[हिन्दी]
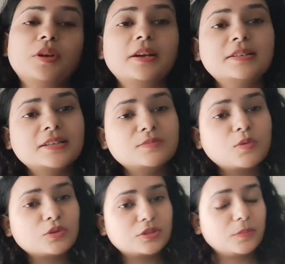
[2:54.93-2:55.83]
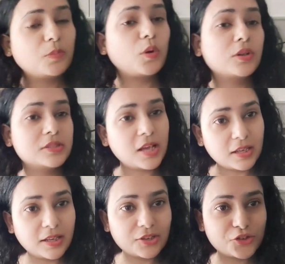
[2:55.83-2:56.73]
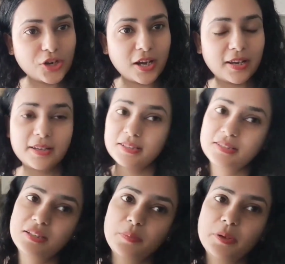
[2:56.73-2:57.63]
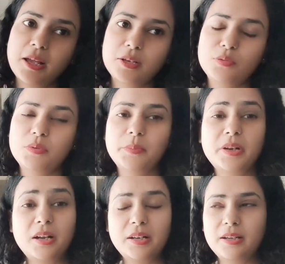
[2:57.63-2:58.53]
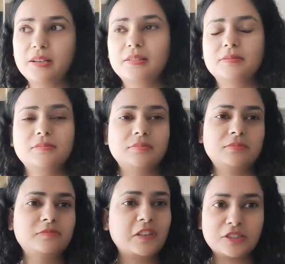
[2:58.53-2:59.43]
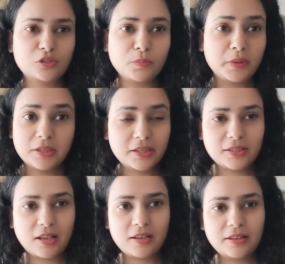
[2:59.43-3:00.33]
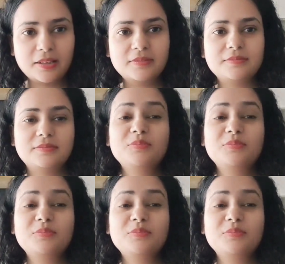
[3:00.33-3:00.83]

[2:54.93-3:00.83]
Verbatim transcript: तो गाइस आज मौसम बहुत ज़्यादा अच्छा है इसलिए बना रही हूँ मैं पराठे वैसे तो मन नहीं था लेकिन